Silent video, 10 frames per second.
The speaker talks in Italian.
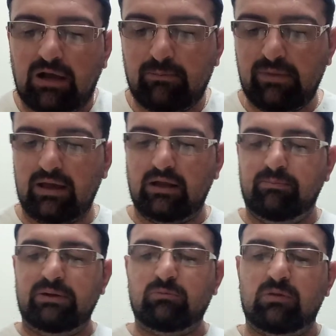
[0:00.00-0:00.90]
A me
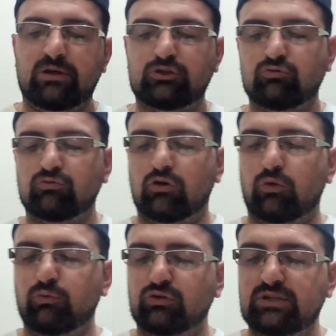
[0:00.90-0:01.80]
il primo è piaciuto,
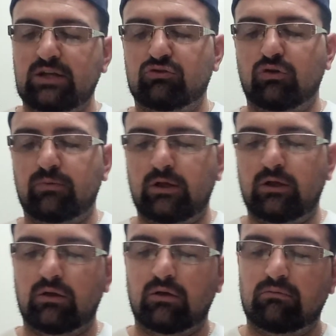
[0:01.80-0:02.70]
come ho detto,
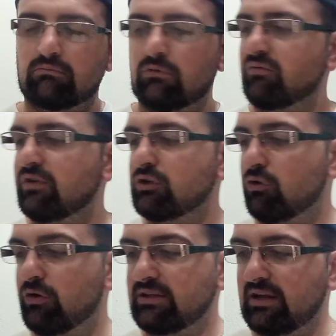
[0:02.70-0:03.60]
eh, non
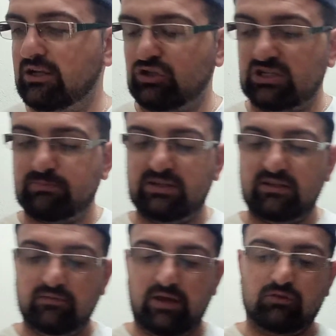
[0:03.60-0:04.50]
vedo l'ora di reggere
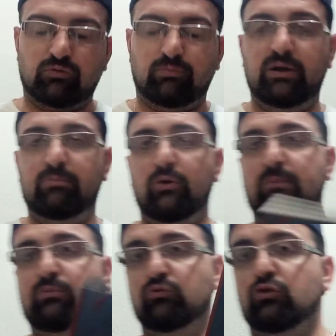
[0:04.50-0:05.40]
Spada di Vetro per poi
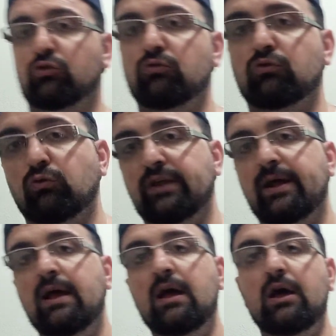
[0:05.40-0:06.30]
appunto
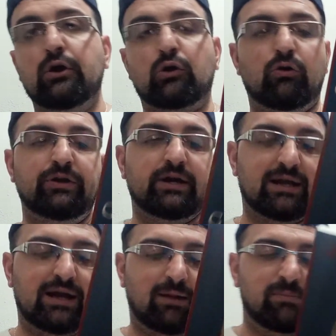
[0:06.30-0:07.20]
concludere con
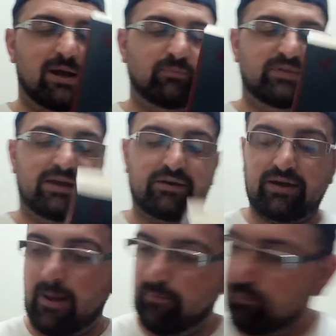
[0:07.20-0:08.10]
Gabbia del Re.